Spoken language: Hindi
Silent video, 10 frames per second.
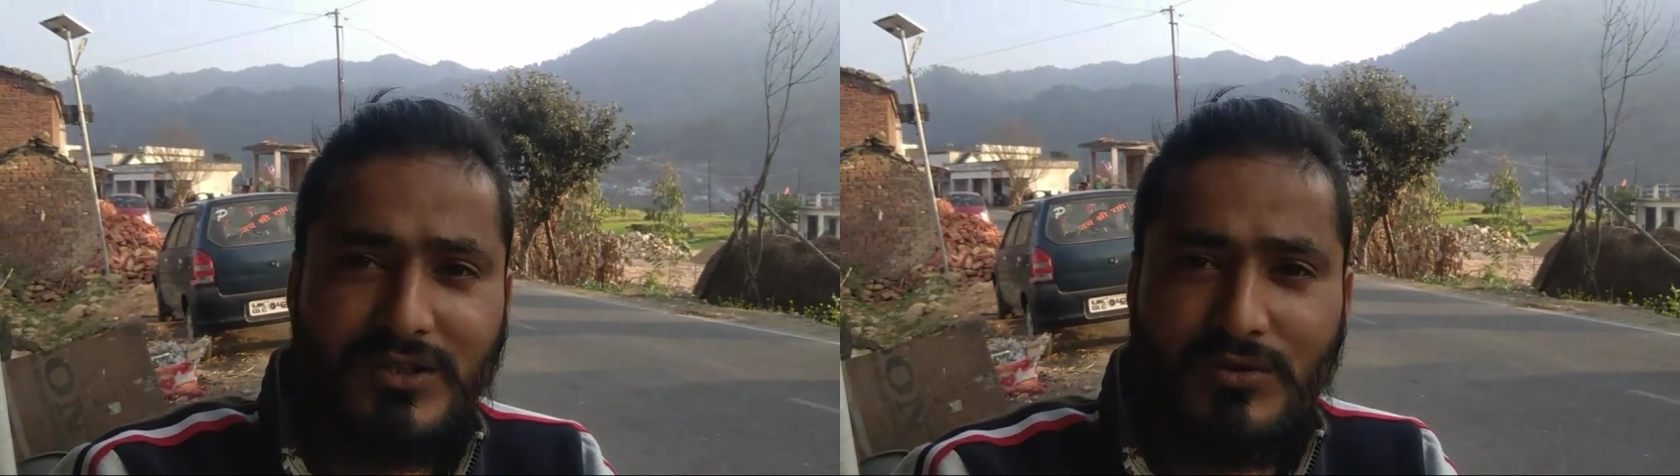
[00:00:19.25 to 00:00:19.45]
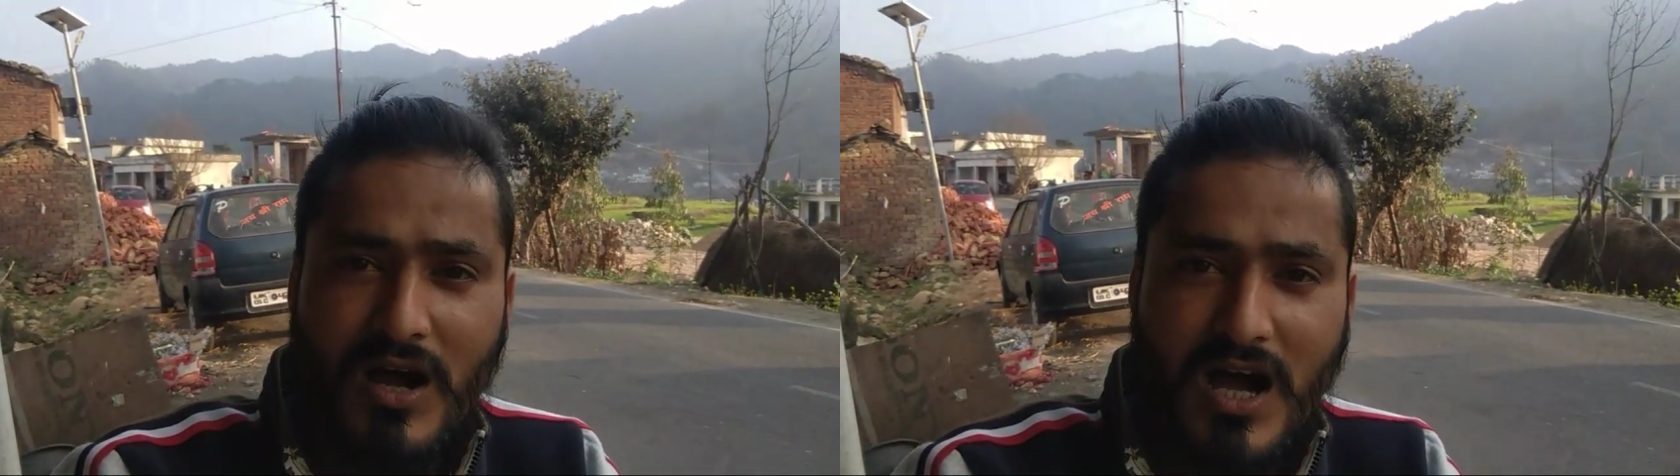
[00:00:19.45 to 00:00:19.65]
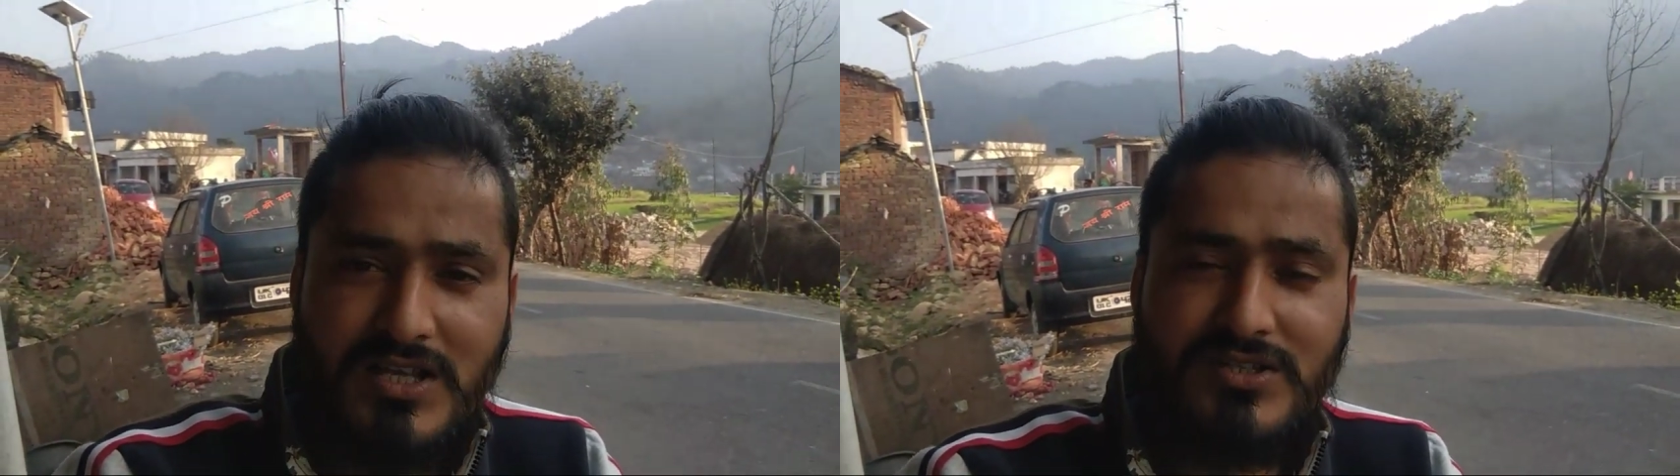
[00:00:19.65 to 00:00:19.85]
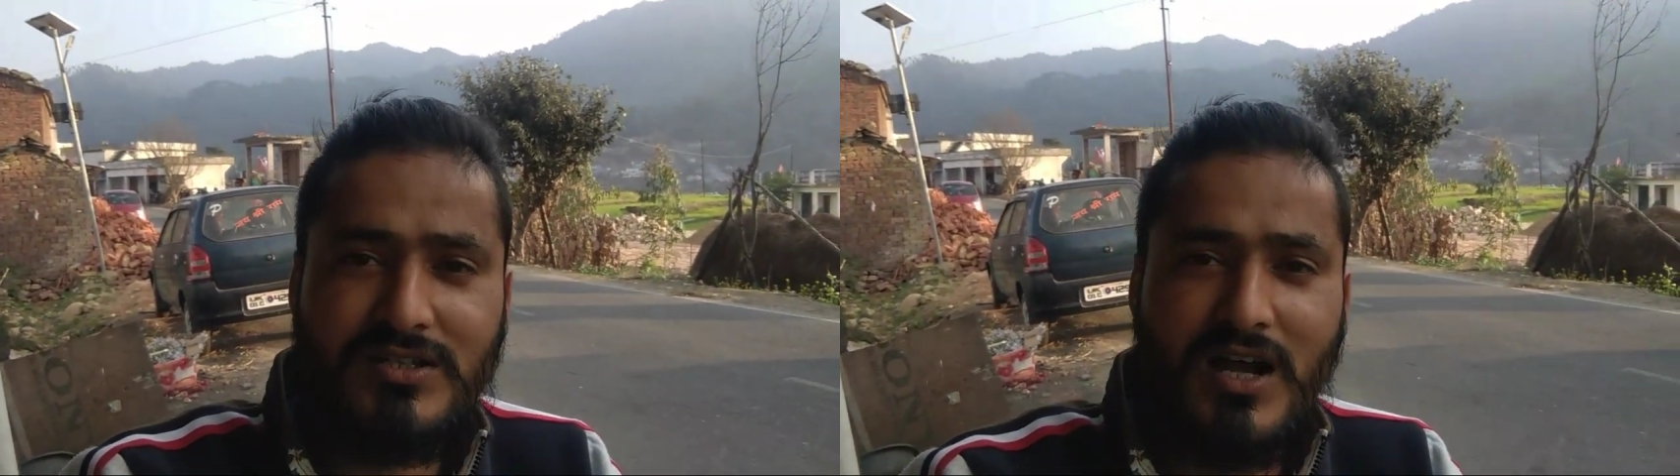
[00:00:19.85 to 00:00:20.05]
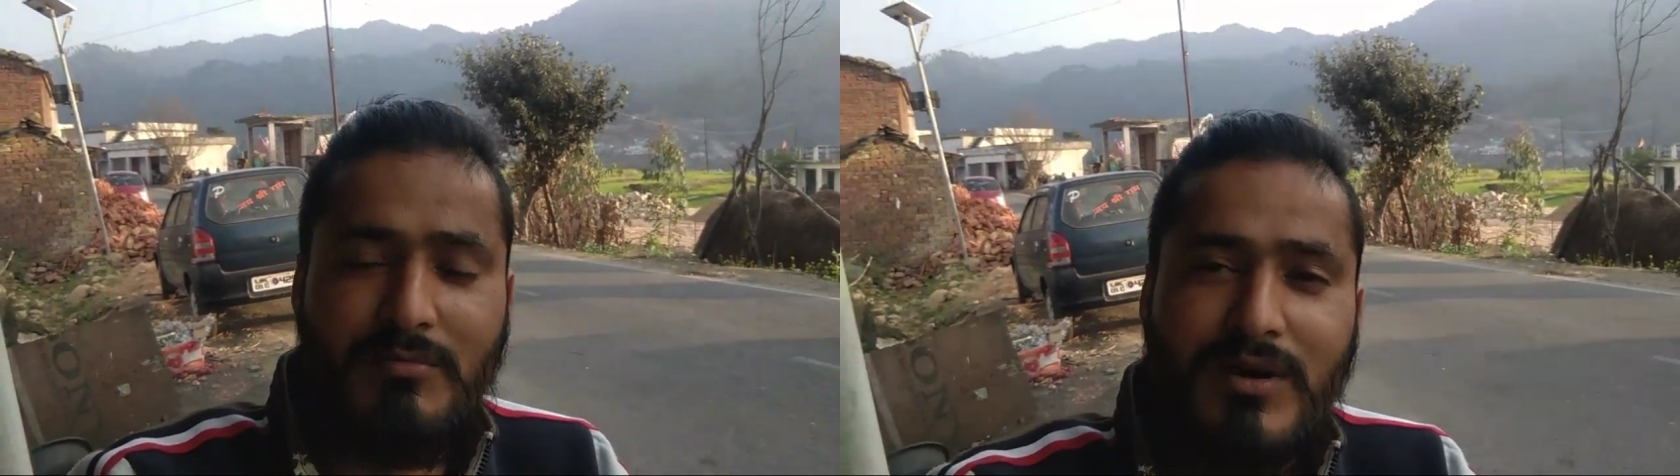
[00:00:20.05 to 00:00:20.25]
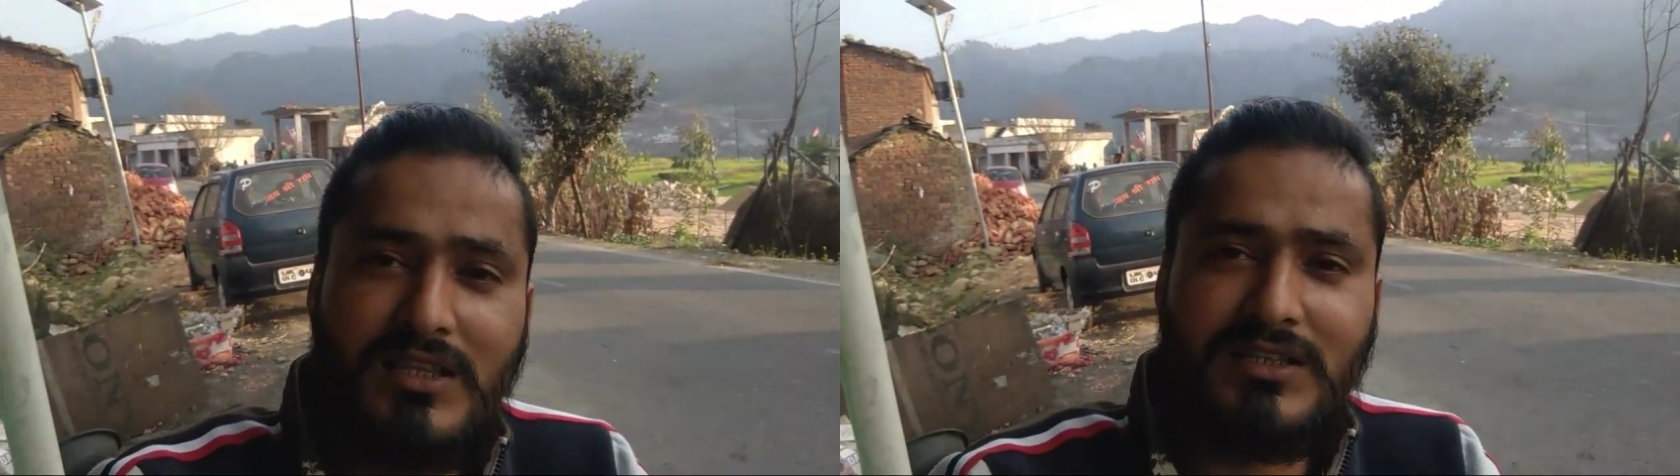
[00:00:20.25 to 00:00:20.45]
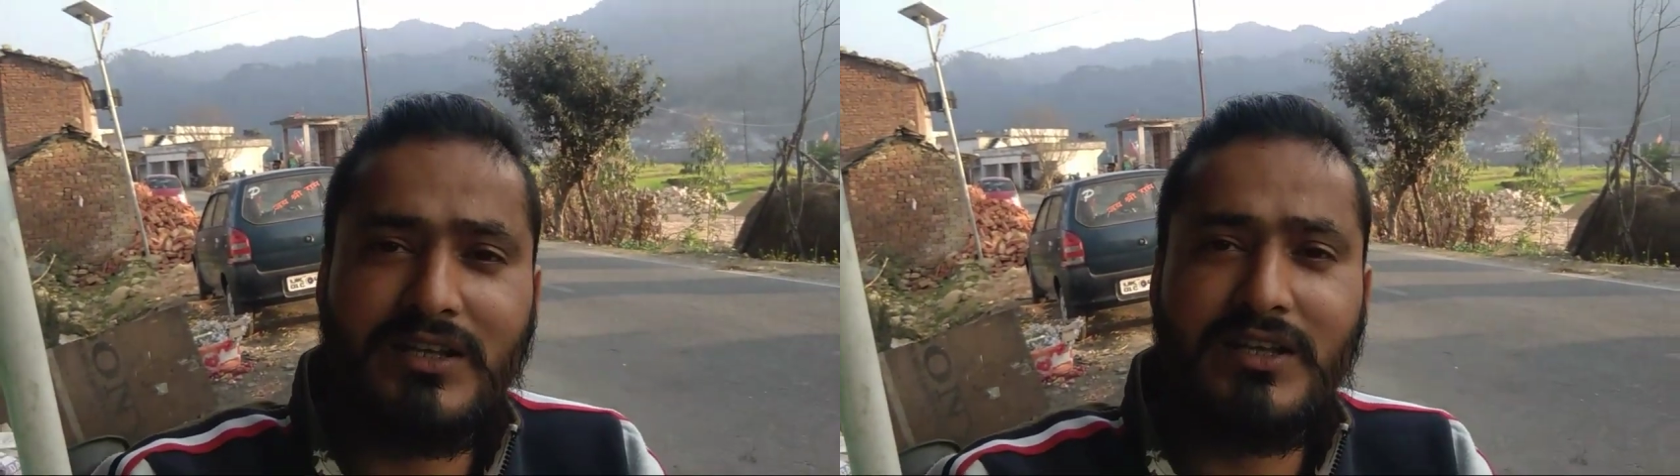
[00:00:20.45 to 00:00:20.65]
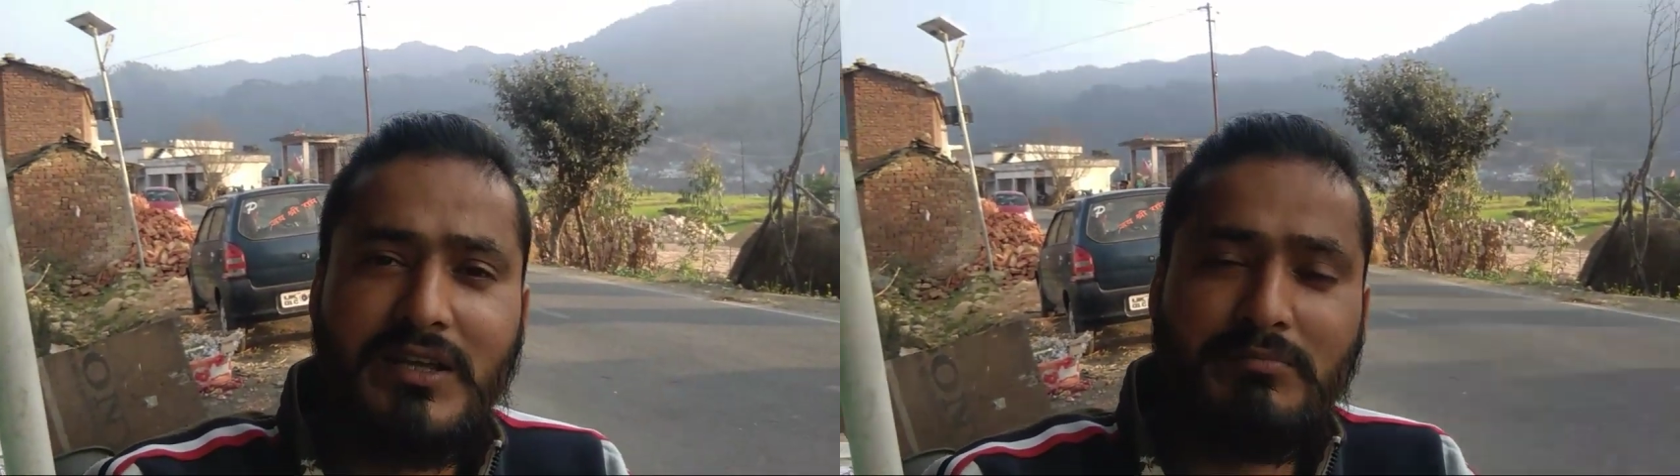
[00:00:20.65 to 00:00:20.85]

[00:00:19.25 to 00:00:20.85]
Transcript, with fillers: तो आज हम बात करेंगे